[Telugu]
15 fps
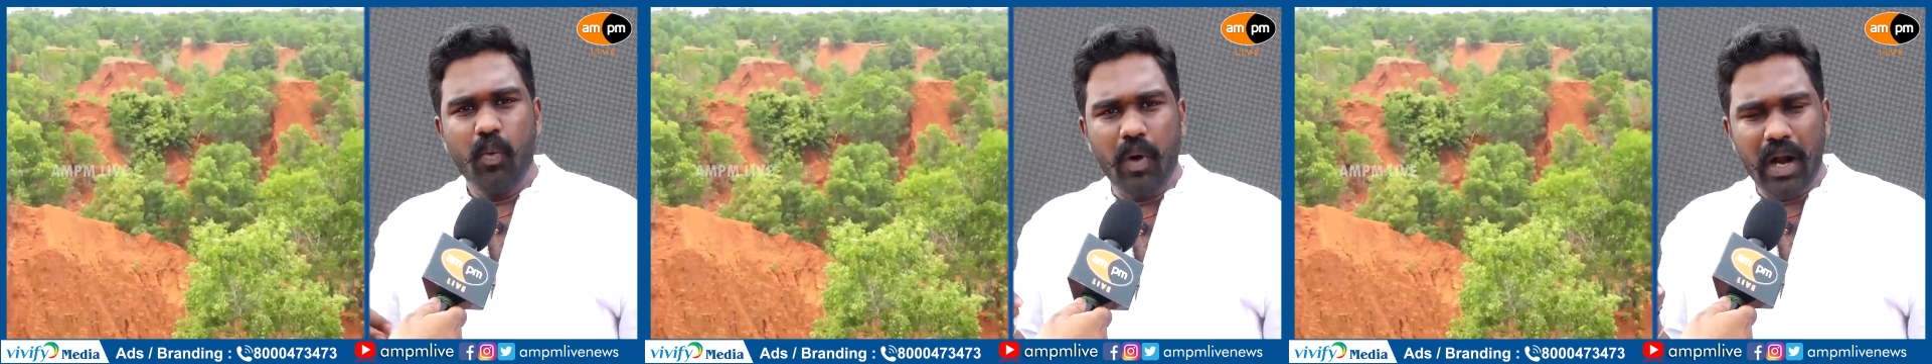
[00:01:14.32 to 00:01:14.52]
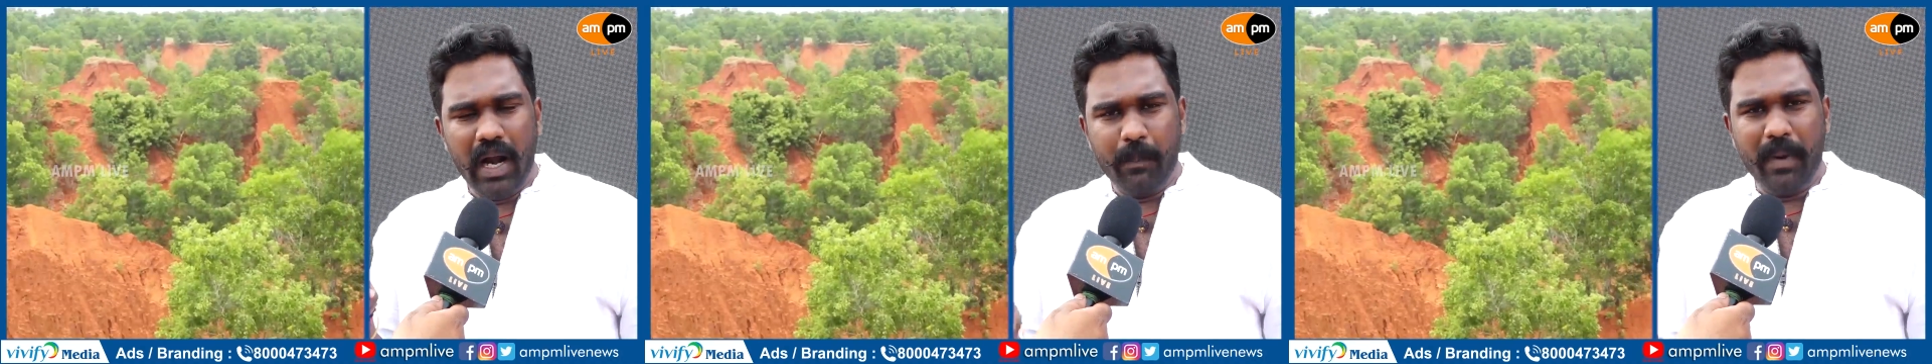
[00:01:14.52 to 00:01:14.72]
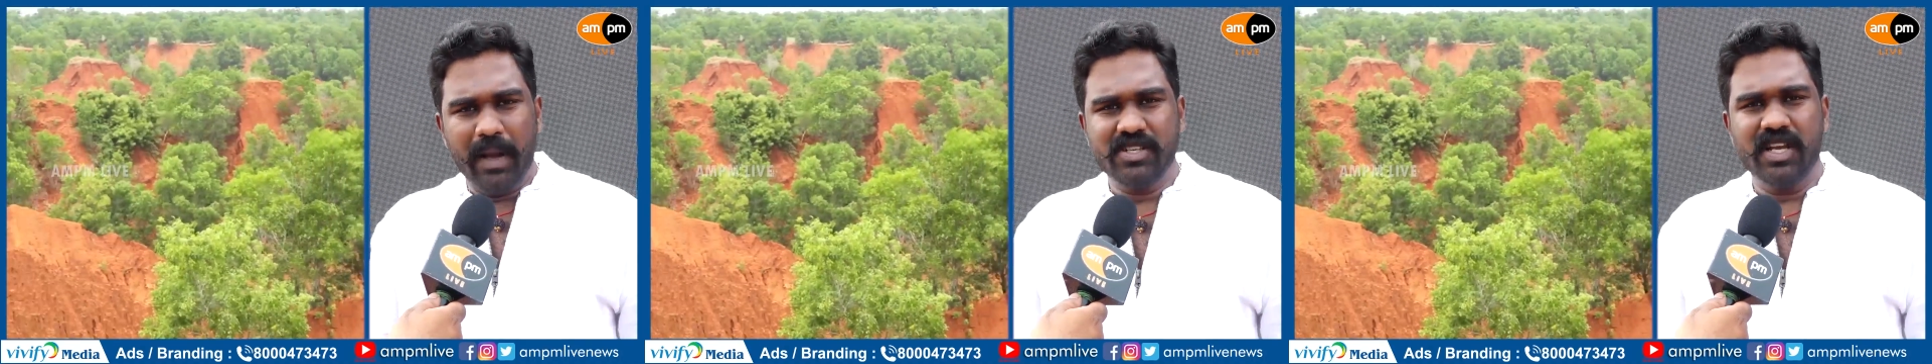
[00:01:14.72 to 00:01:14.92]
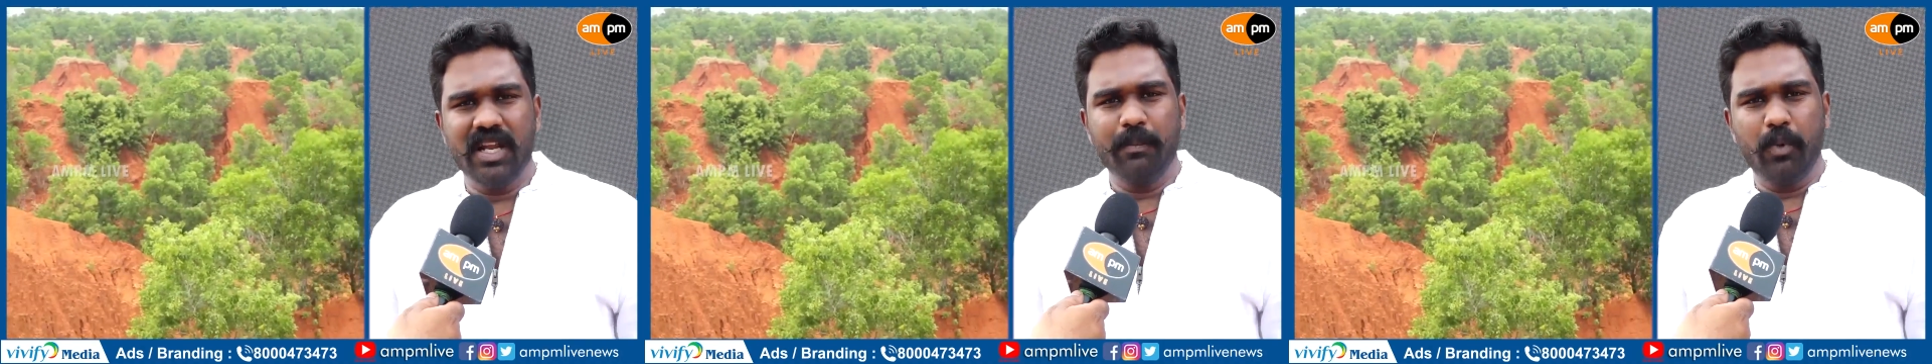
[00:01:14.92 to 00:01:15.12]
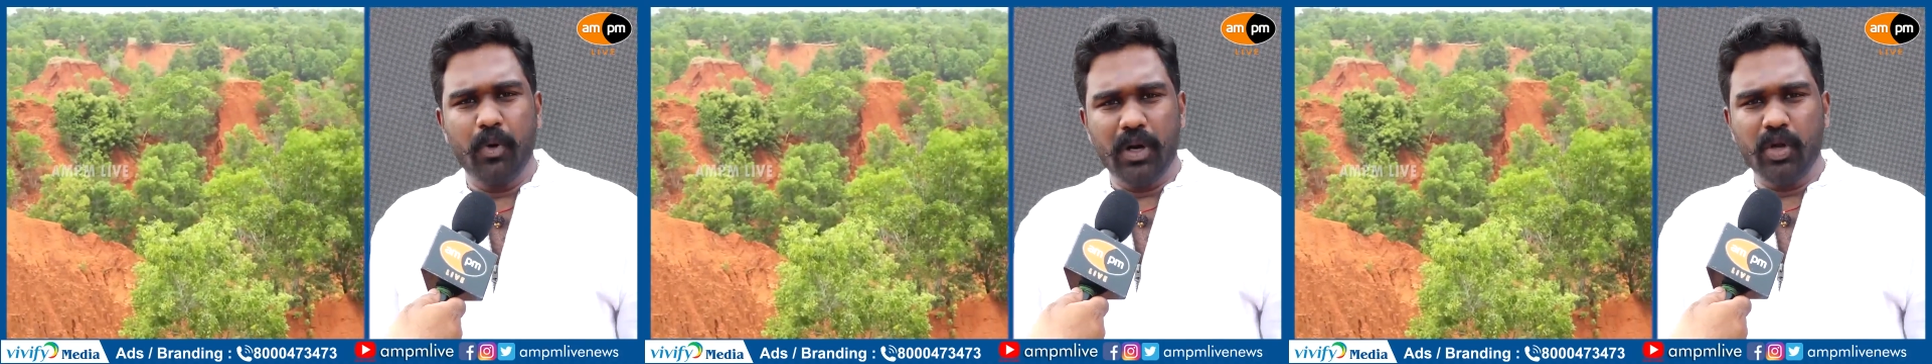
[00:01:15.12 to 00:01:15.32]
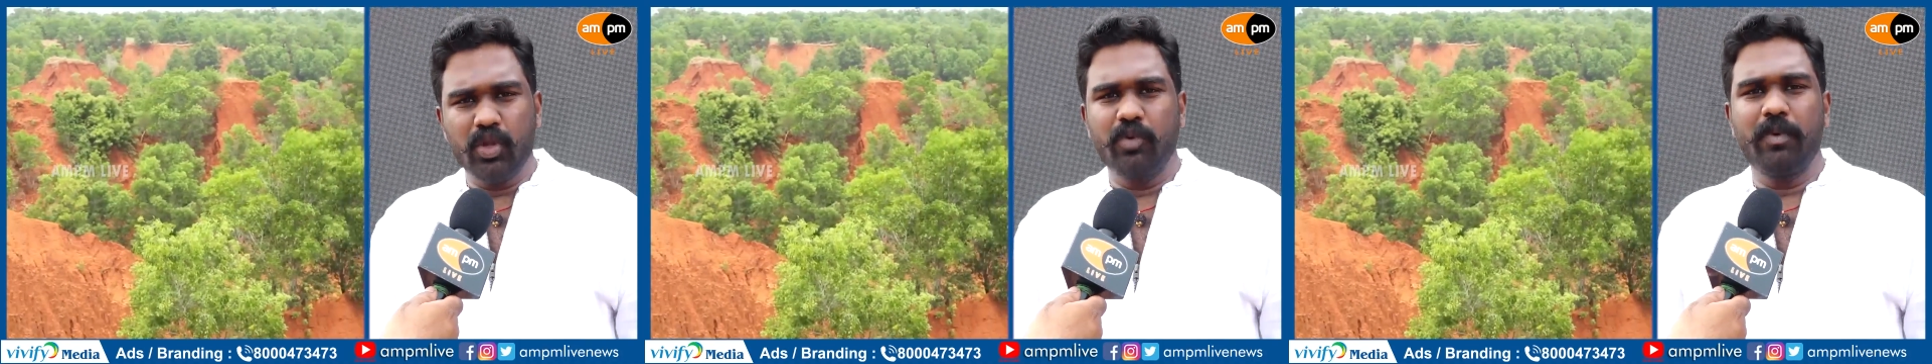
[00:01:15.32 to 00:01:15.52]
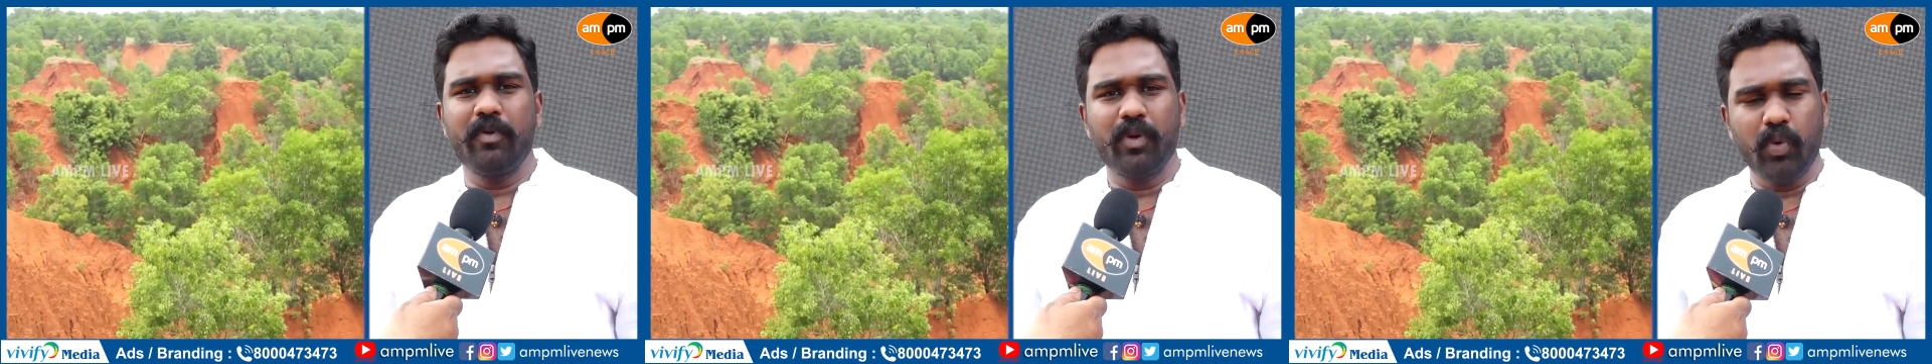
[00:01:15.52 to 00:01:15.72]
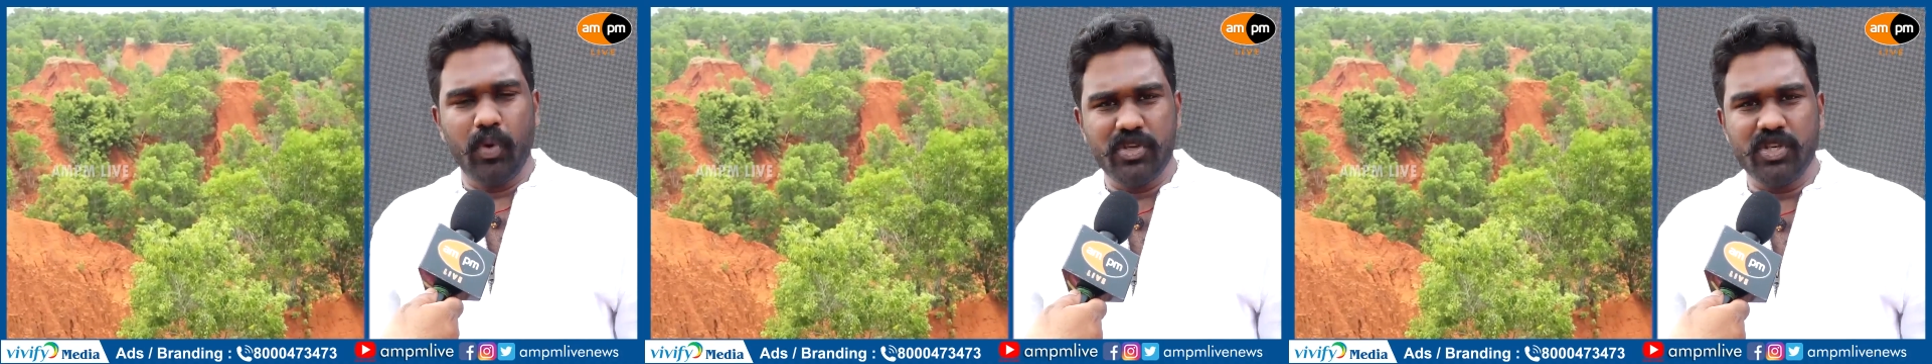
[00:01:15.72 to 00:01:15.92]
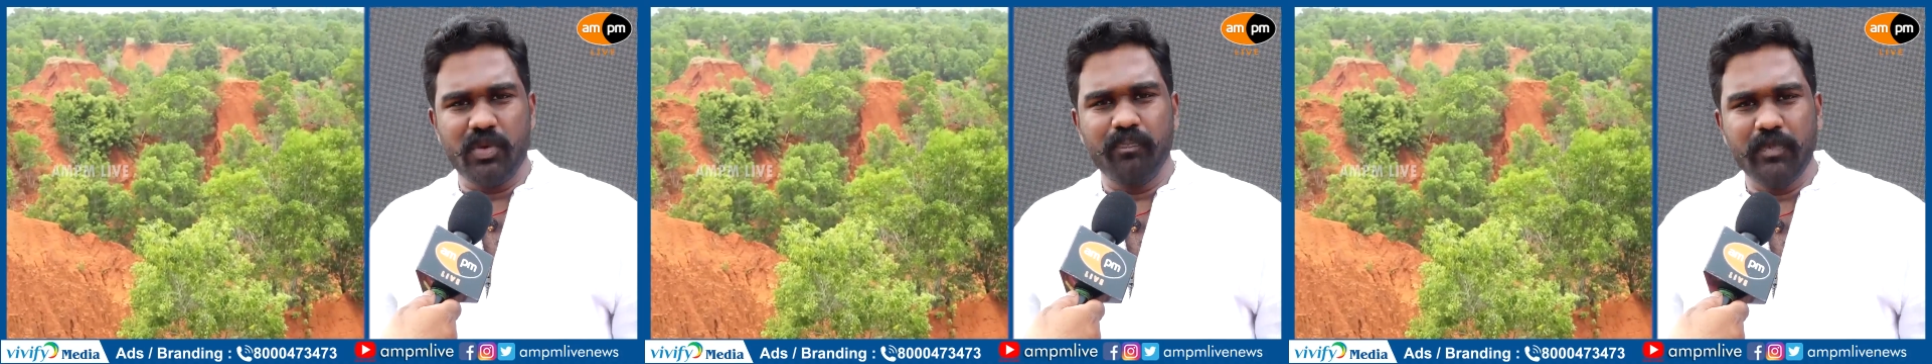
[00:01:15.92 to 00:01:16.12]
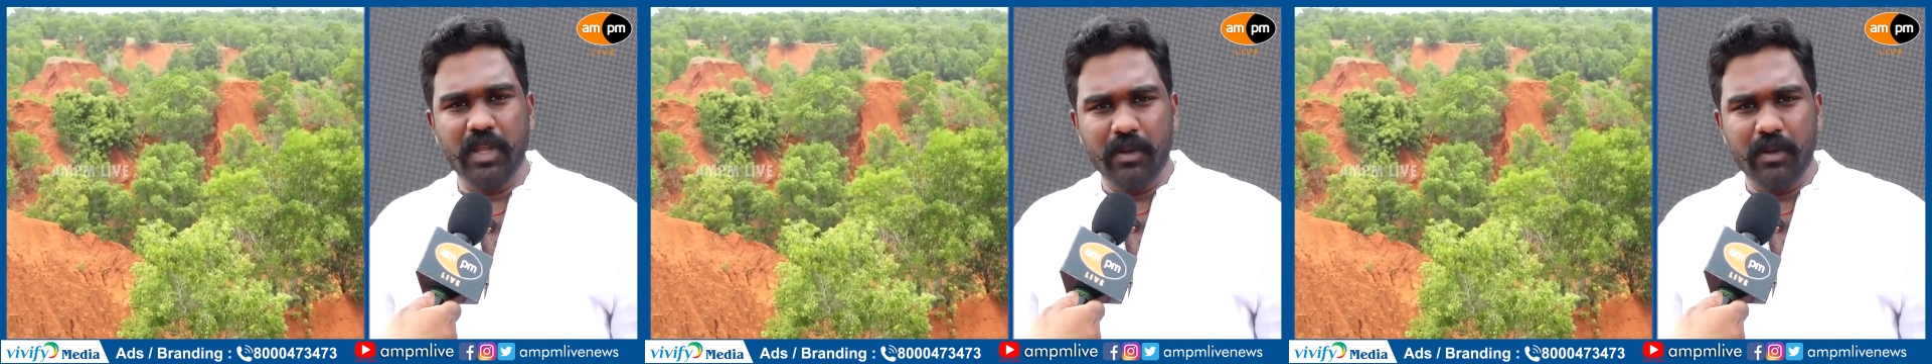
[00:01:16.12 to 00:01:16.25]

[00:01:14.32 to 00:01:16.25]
వాళ్ళ పక్షాన పోరాడుతూ ఇప్పటివరకు వచ్చాం